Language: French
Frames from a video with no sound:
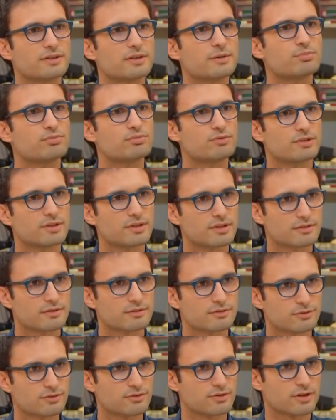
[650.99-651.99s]
députés dans
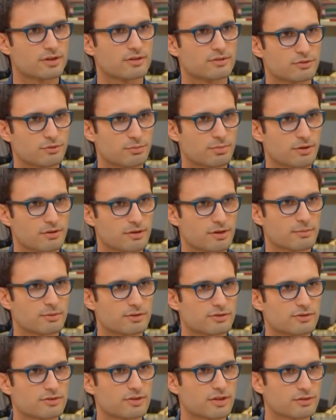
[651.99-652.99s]
le Conseil supérieur de la
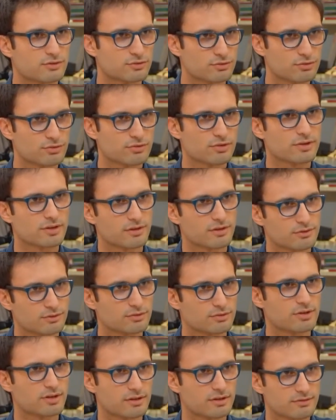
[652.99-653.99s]
magistrature. Oui,
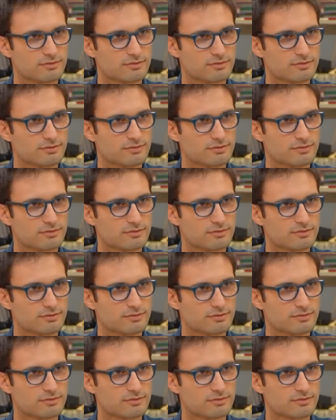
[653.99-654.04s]
voilà, on a